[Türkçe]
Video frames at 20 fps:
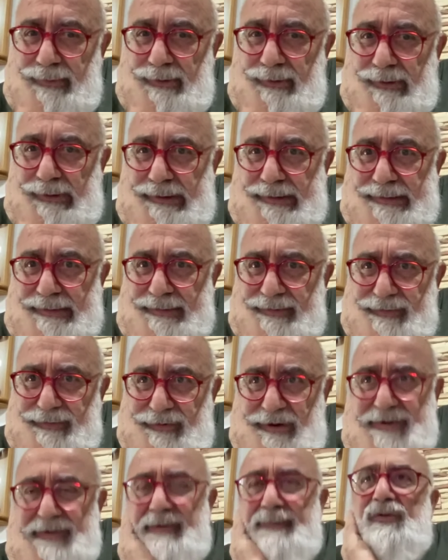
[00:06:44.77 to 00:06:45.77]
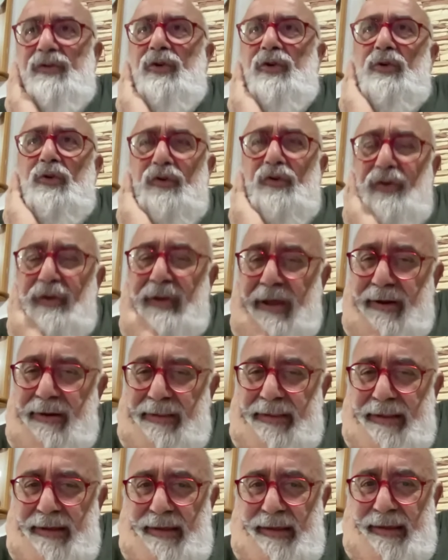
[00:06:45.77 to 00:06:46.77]
E, seçim
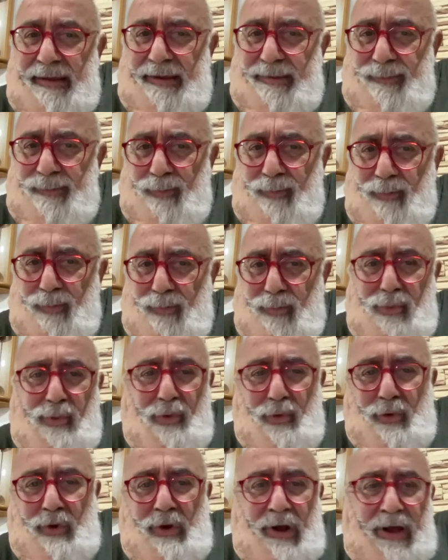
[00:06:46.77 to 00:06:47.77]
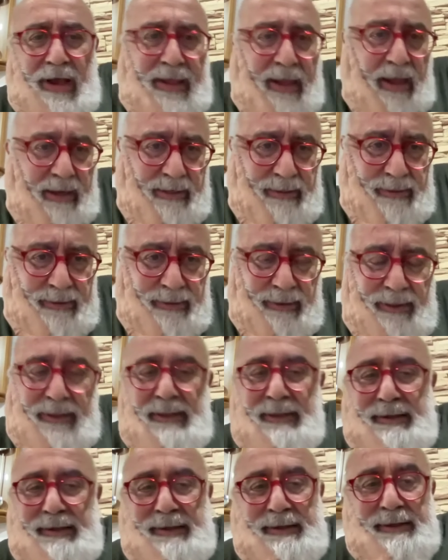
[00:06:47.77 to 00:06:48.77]
sonuçlarındaki büyük hayal
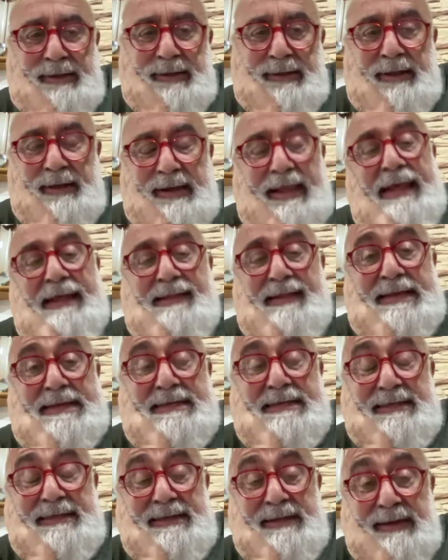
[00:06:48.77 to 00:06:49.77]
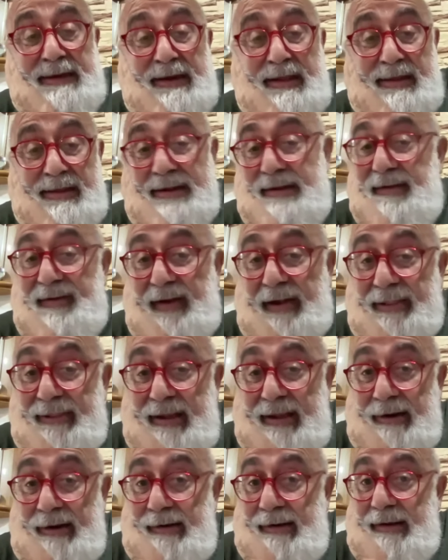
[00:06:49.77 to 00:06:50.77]
kırıklığının etkisiyle
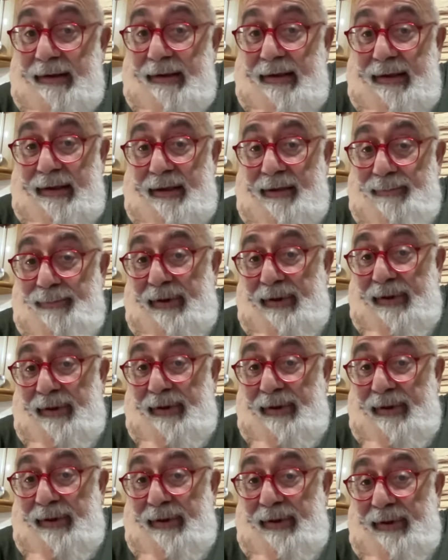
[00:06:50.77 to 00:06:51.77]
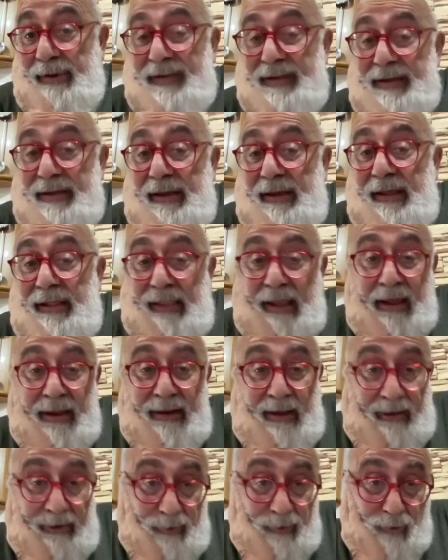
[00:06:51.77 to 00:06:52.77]
insanlar belli başlı iki
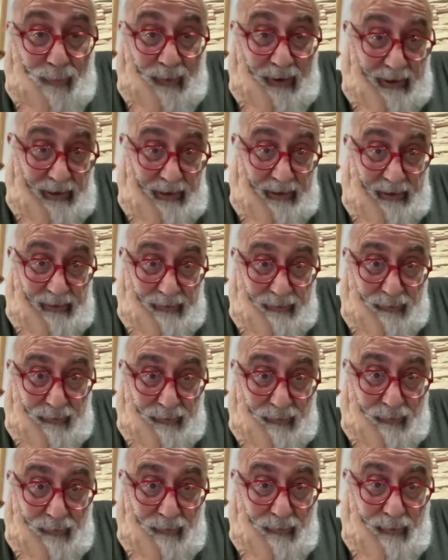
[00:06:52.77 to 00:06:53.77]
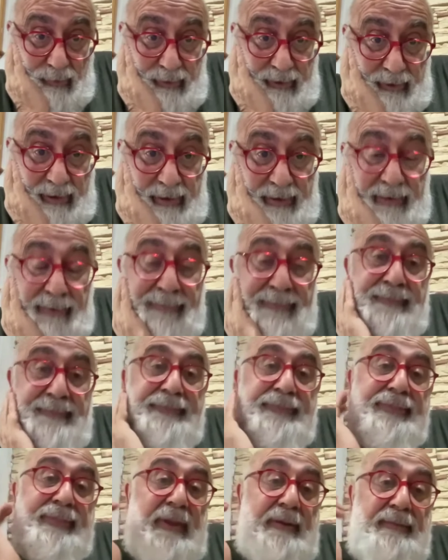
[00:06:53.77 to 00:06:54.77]
tane argüman ileri sürüyorlar.
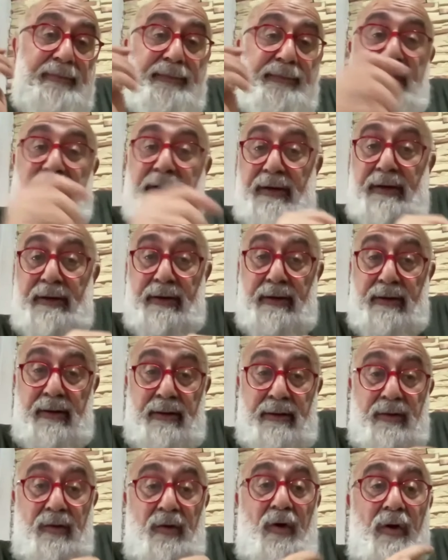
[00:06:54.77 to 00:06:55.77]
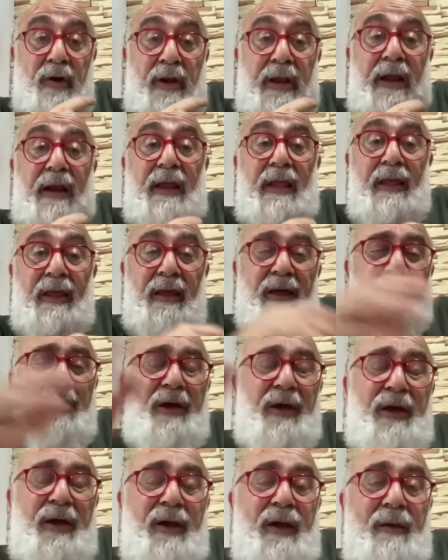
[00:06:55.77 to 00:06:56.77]
Bir, diyorlar ki
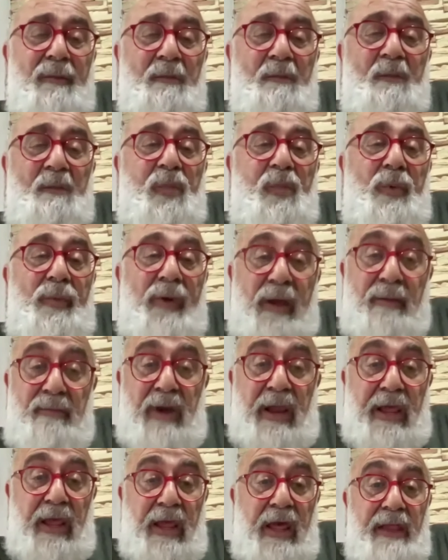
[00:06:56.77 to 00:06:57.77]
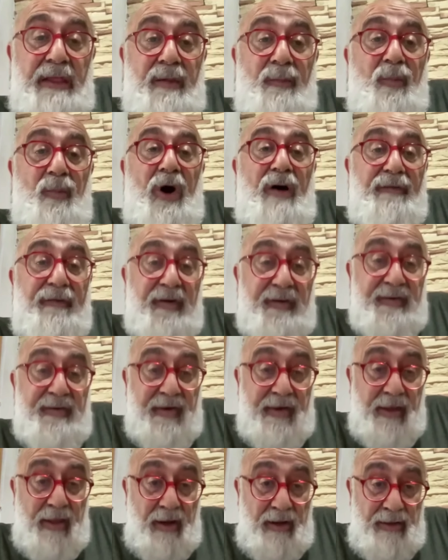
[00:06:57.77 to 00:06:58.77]
bu memleket
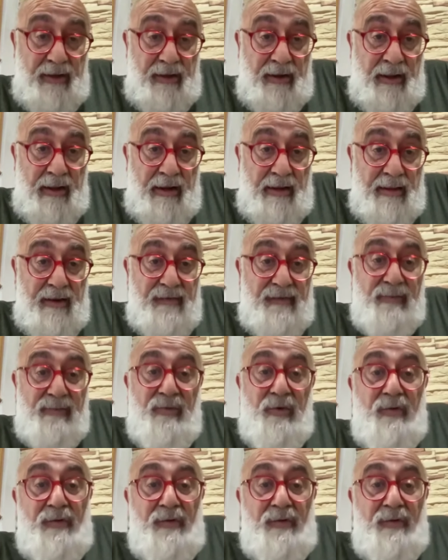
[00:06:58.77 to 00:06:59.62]
muhafazakardır kardeşim.